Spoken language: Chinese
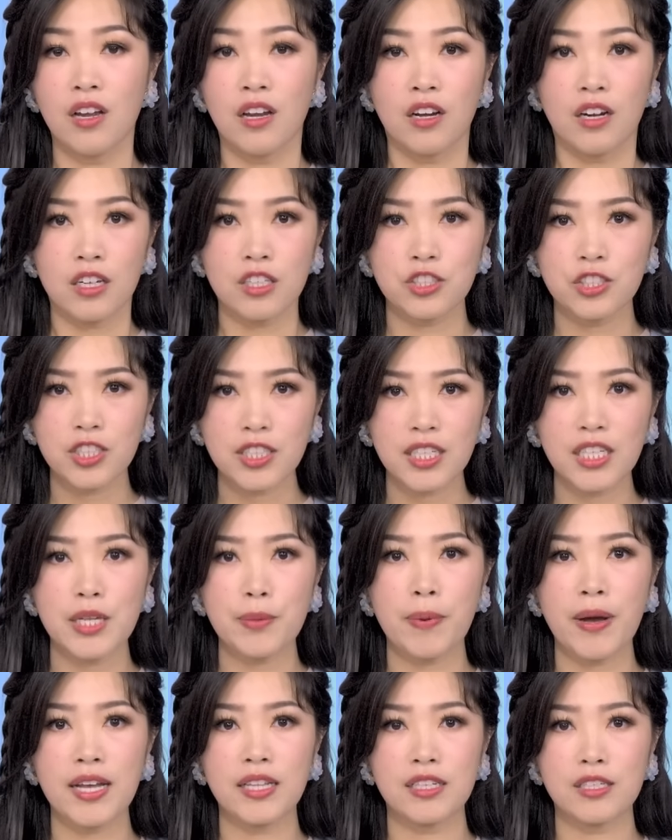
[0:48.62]
而这个礼
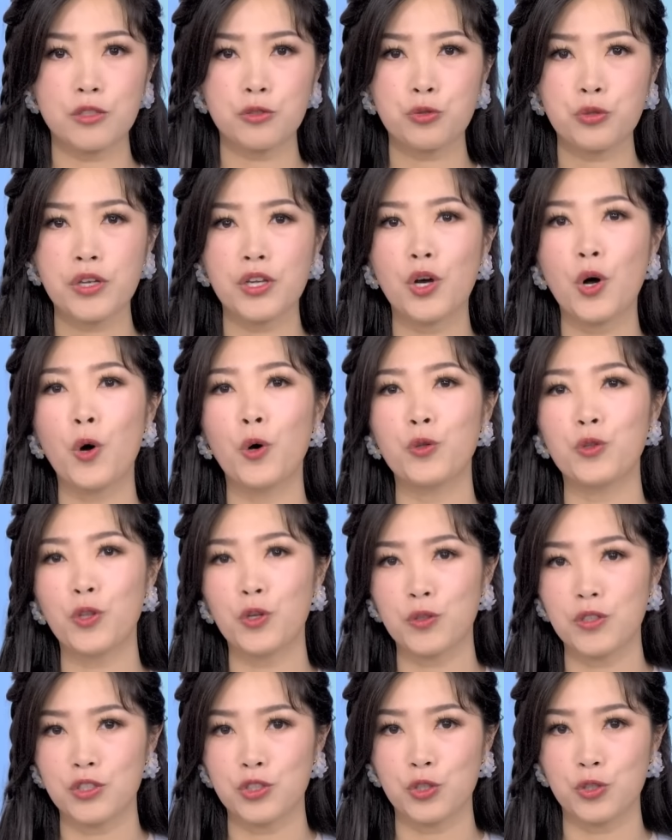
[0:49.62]
拜呢，最轰
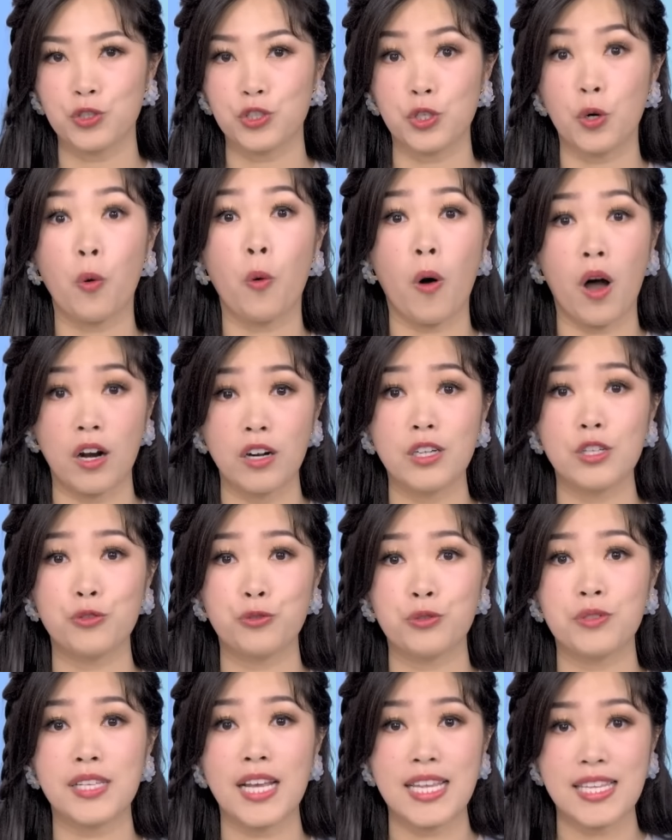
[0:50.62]
动的就是黄仁
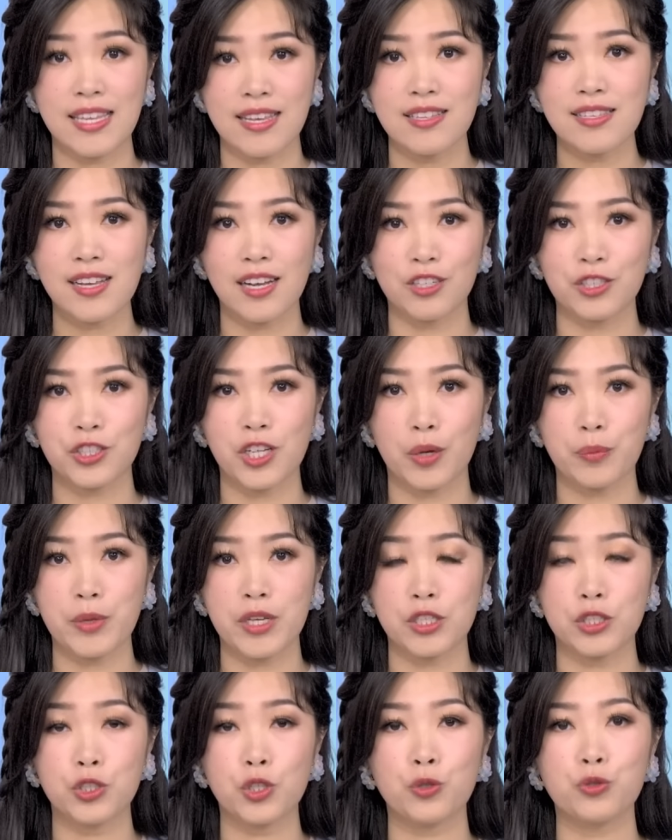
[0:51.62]
勋在演讲上
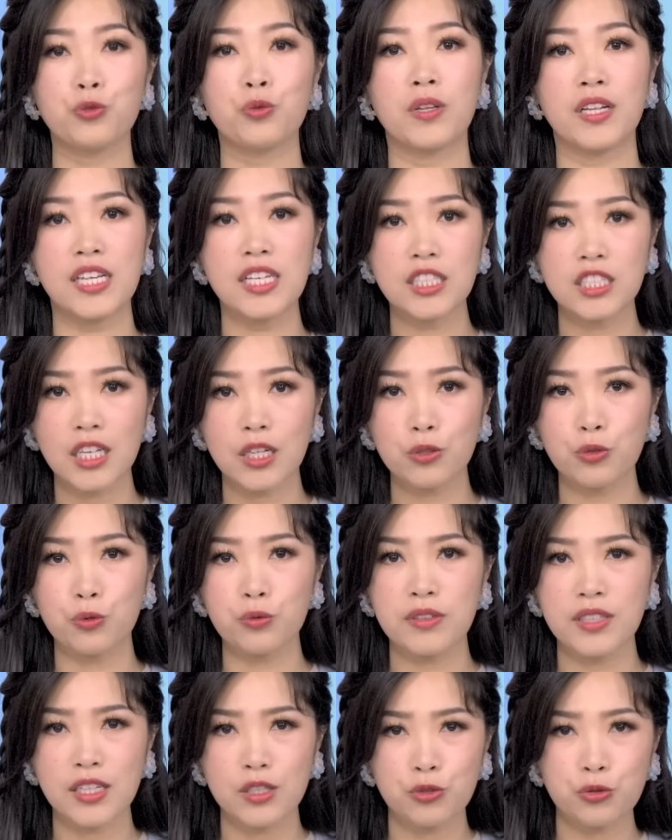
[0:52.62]
面秀出了一张
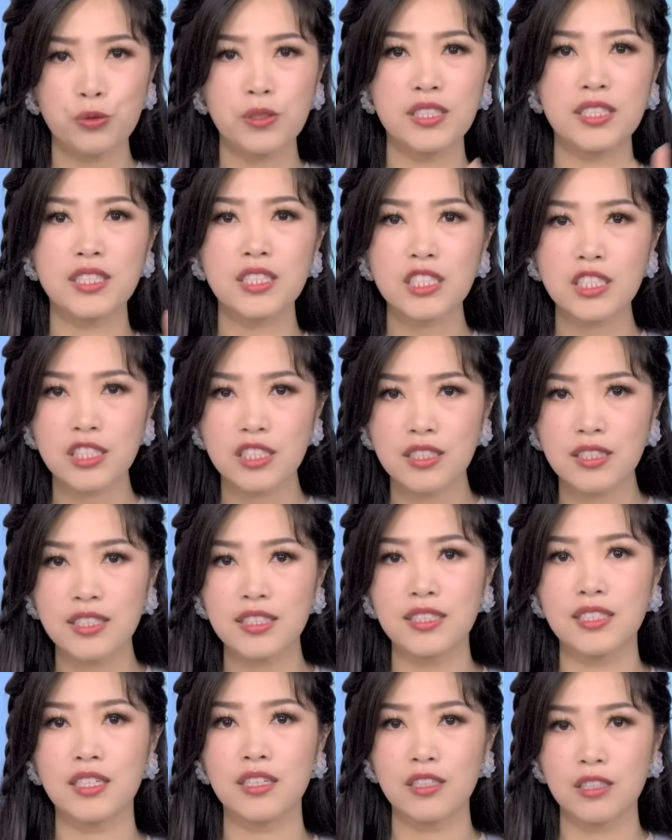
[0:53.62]
图，点出了四十
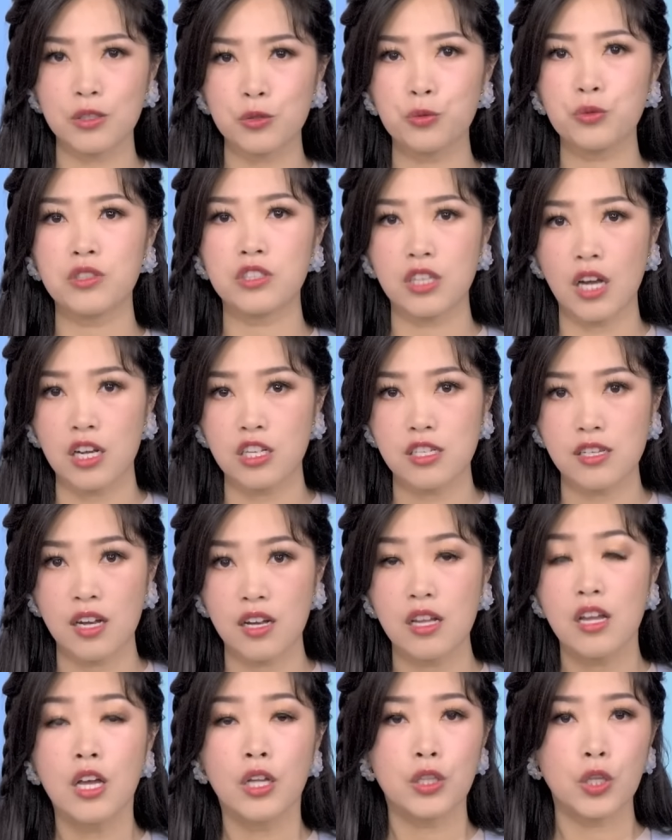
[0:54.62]
几间合作厂
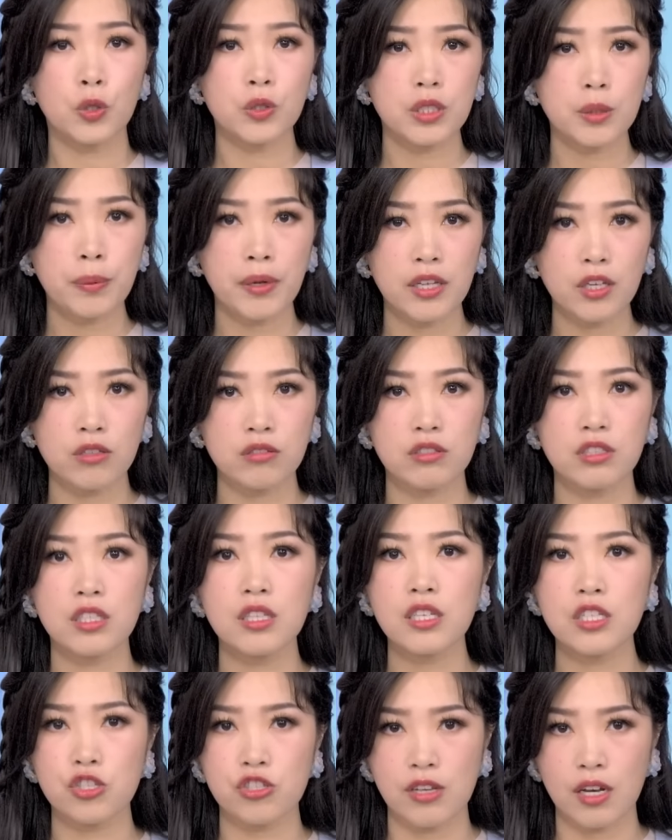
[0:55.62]
商。投资朋友
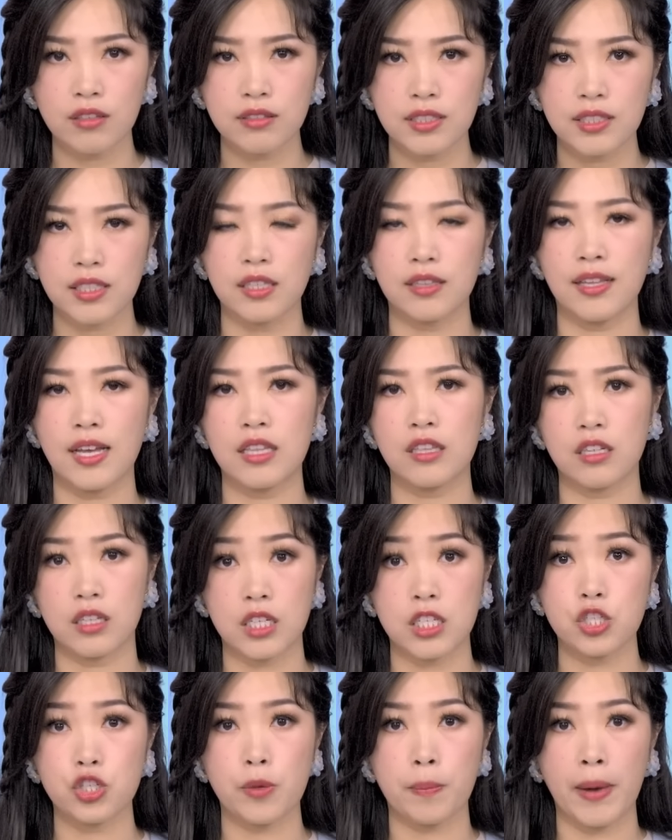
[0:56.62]
真的只要简单的
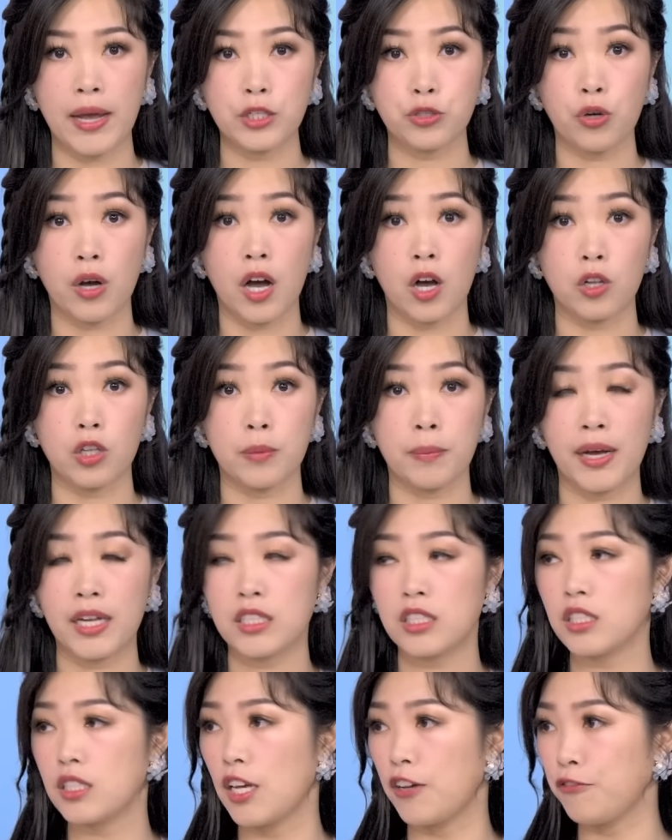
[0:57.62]
跟着买就好了吗？
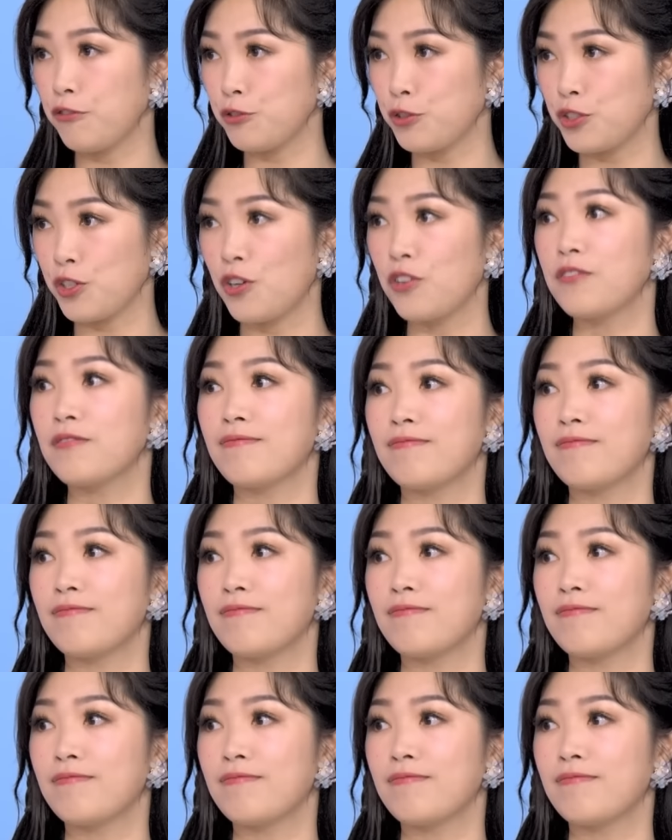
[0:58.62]
志强副总。